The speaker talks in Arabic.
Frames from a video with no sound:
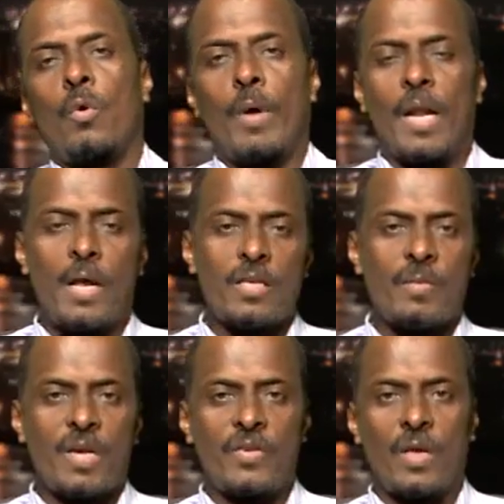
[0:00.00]
والان
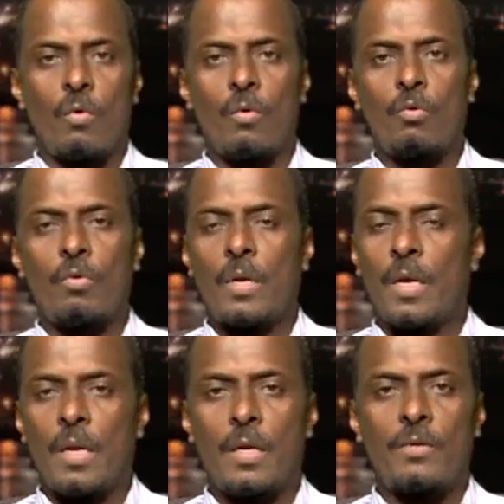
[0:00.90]
اصبح سعر الوقود
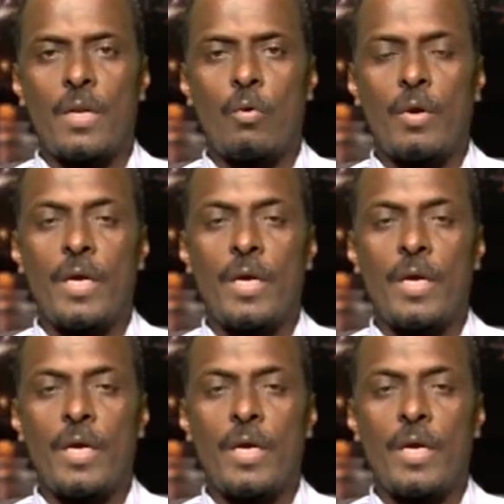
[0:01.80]
ليس له